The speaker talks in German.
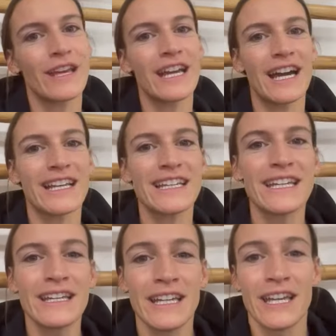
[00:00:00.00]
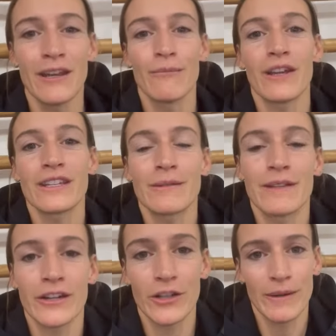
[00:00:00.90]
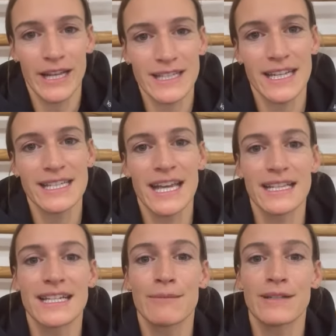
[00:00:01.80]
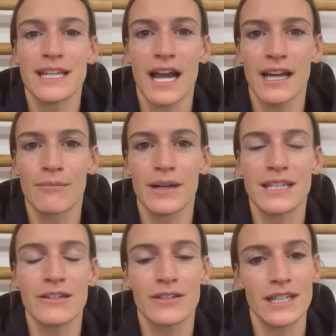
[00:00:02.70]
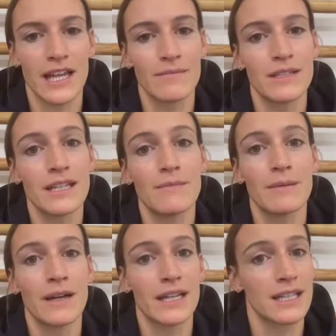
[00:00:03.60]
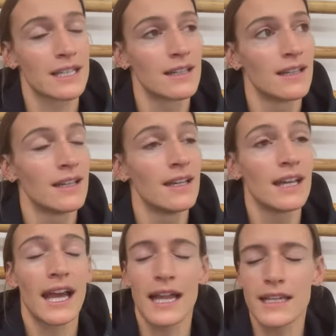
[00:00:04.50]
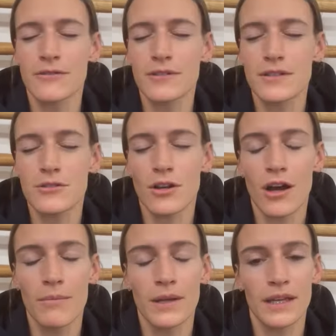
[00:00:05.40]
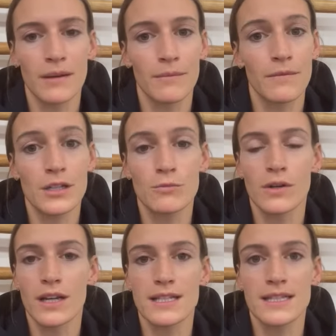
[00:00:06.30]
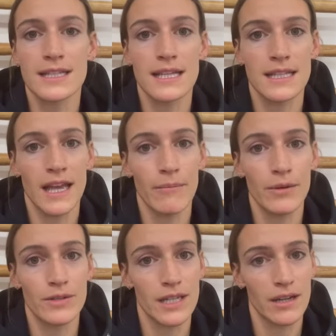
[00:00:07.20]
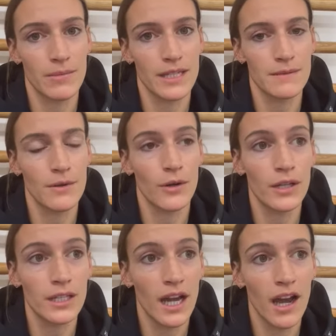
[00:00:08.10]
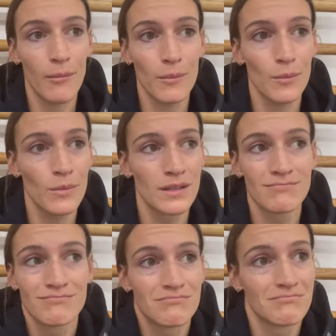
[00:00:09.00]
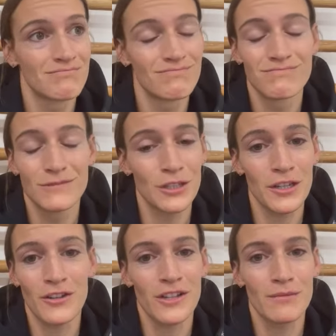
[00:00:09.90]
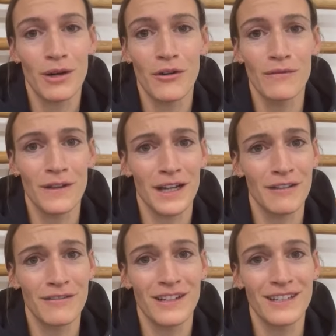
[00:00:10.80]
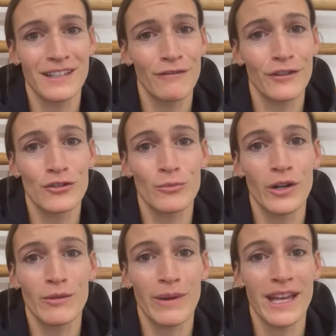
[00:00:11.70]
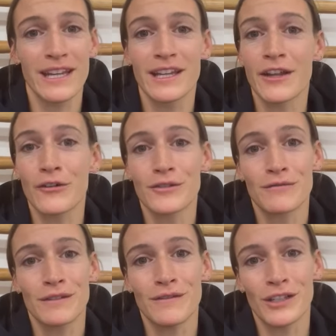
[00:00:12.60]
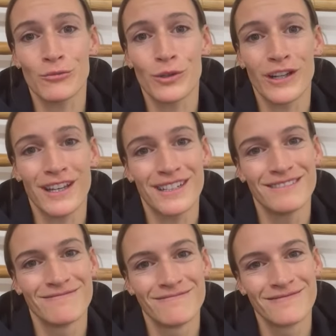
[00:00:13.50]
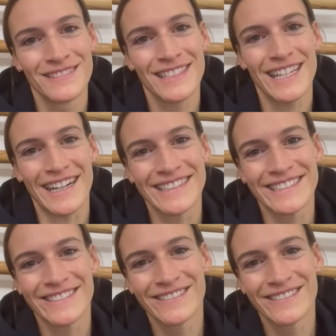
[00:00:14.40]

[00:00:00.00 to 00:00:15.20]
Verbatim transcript: Wege, Andi, möchte ich mich auch nochmal ganz, ganz herzlich bedanken bei dir und deinem Team. Ihr macht einen grandiosen Job. Ähm, wir Sportler sind sehr, sehr happy und dankbar, dass wir euch haben. Solche Leute brauchen wir einfach, die für den Sport brennen, genauso wie wir Sportler. Danke.